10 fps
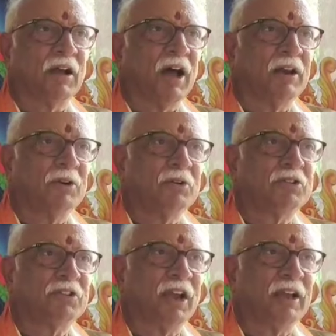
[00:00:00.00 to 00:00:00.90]

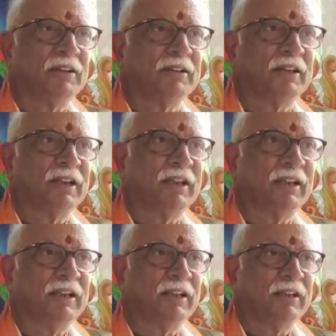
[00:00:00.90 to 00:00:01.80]
కాలుష్యానికి
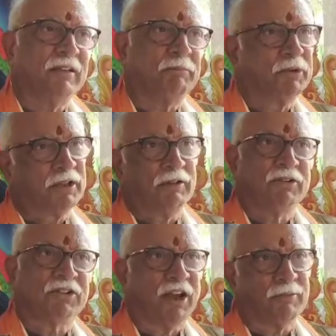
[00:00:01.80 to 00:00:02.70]
ఇప్పటికే
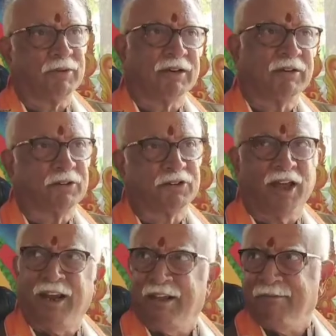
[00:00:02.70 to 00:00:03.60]
విశాఖపట్నంలో
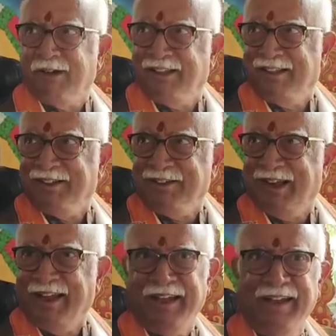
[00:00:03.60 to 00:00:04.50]
చాలా ఇబ్బందులు
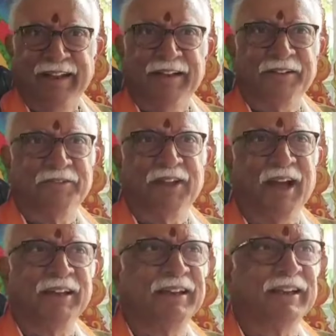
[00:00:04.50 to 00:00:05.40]
ఉన్నాయి
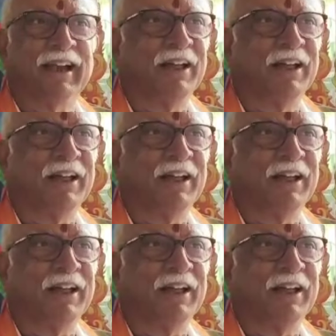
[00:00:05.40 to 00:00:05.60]
దానికి